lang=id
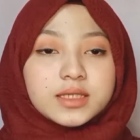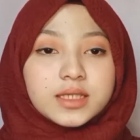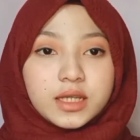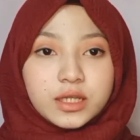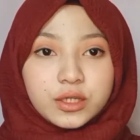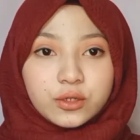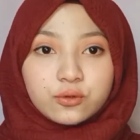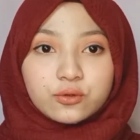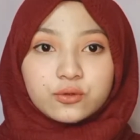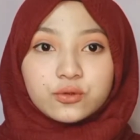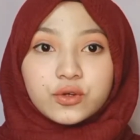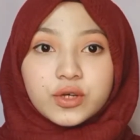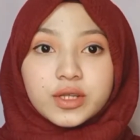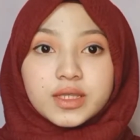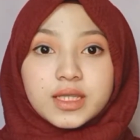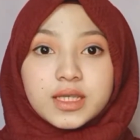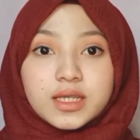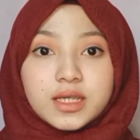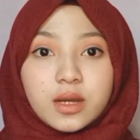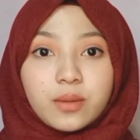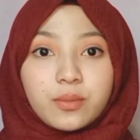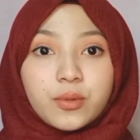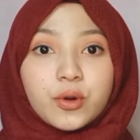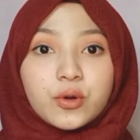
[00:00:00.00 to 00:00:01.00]
Jadi untuk
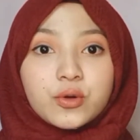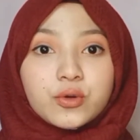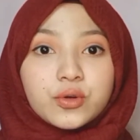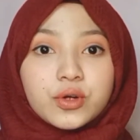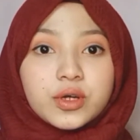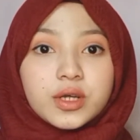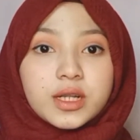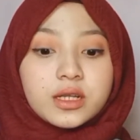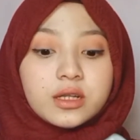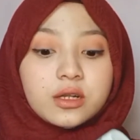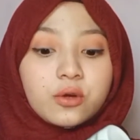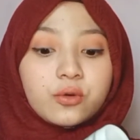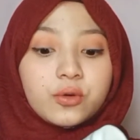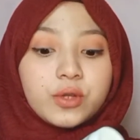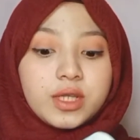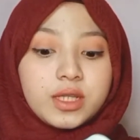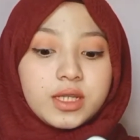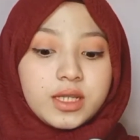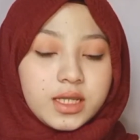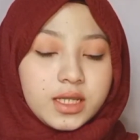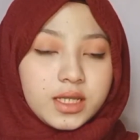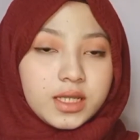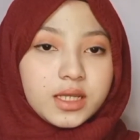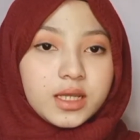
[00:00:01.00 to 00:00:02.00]
ketiga produk Reglow
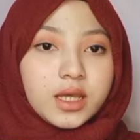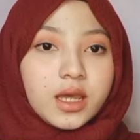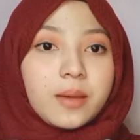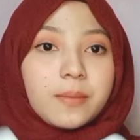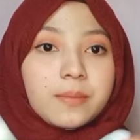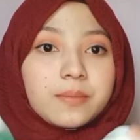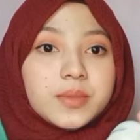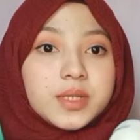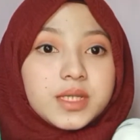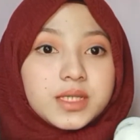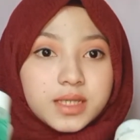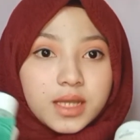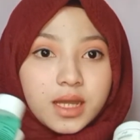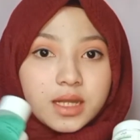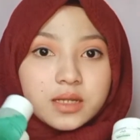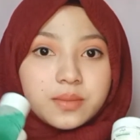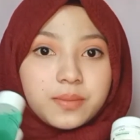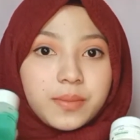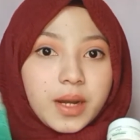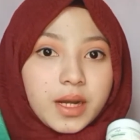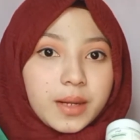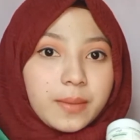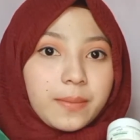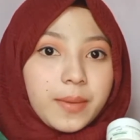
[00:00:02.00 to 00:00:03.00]
ini bisa
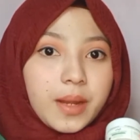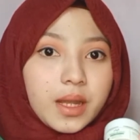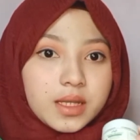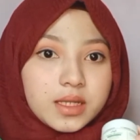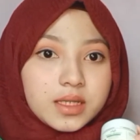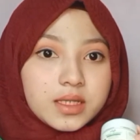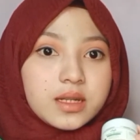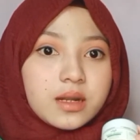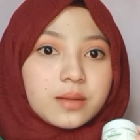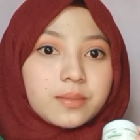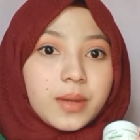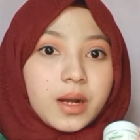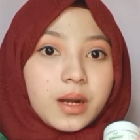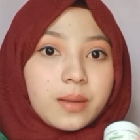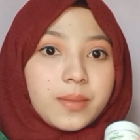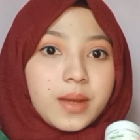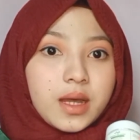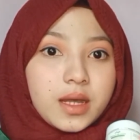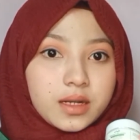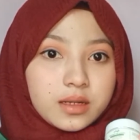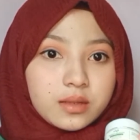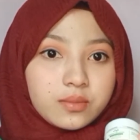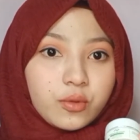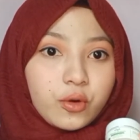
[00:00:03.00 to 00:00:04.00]
dipakai pagi dan malam
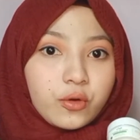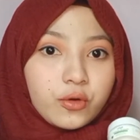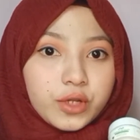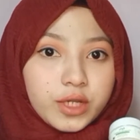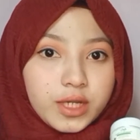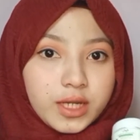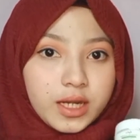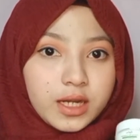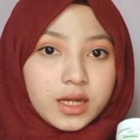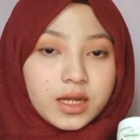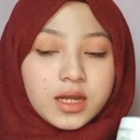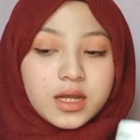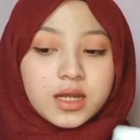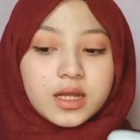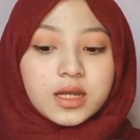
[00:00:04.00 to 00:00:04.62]
hari pokoknya.